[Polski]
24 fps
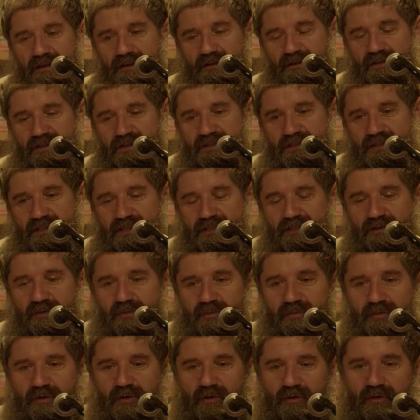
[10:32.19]
I to jest też
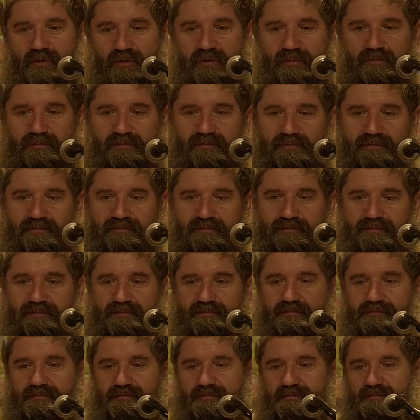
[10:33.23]
to, to
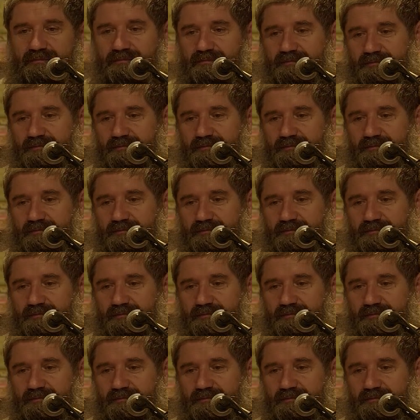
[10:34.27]
mm,